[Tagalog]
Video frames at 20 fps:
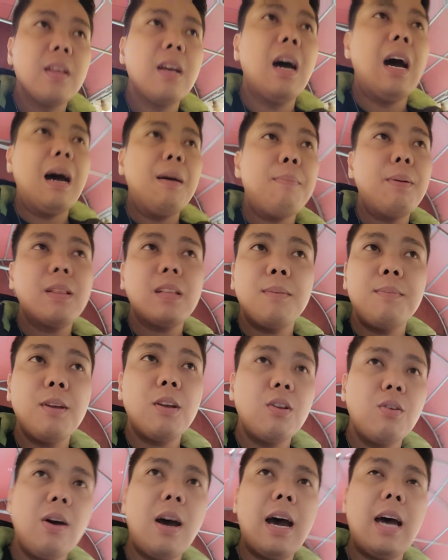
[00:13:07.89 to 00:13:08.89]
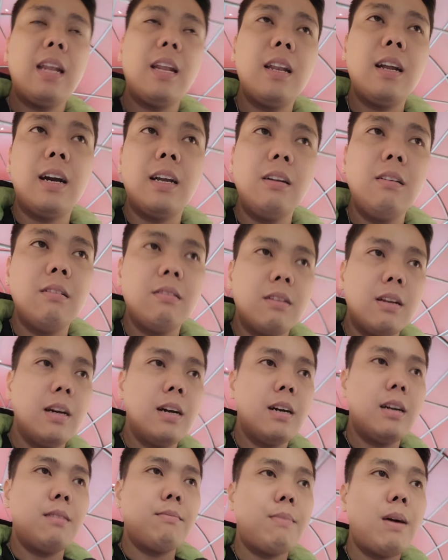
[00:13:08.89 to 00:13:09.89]
Ah. Apat kami kinuhanan ng ano,
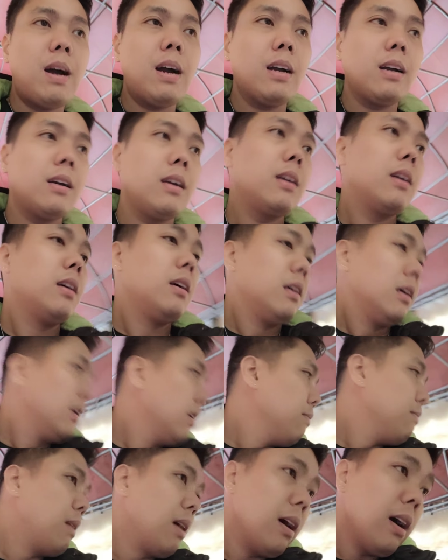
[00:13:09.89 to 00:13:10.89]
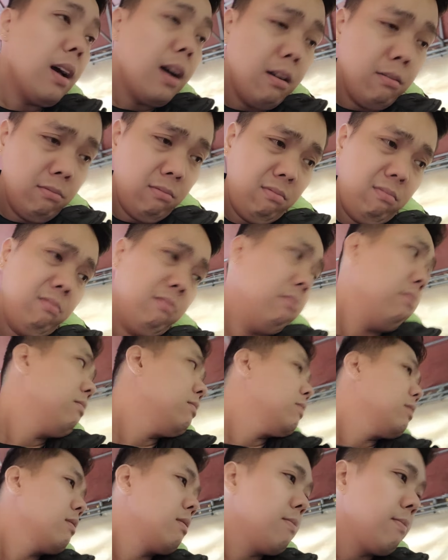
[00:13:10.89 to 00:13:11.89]
ng bank bank account.
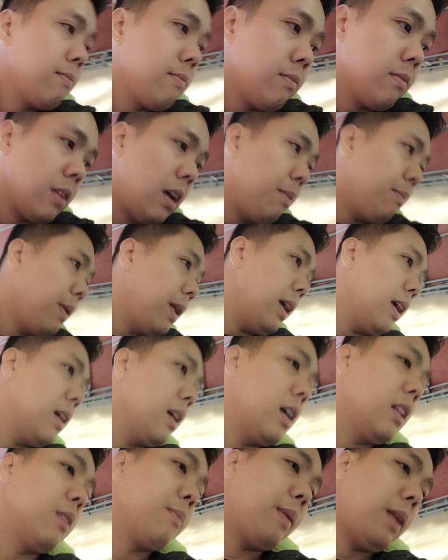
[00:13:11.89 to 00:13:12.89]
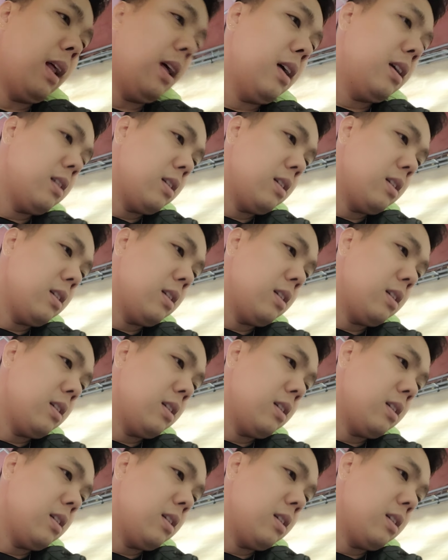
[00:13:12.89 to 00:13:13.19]
Ay pre, pala.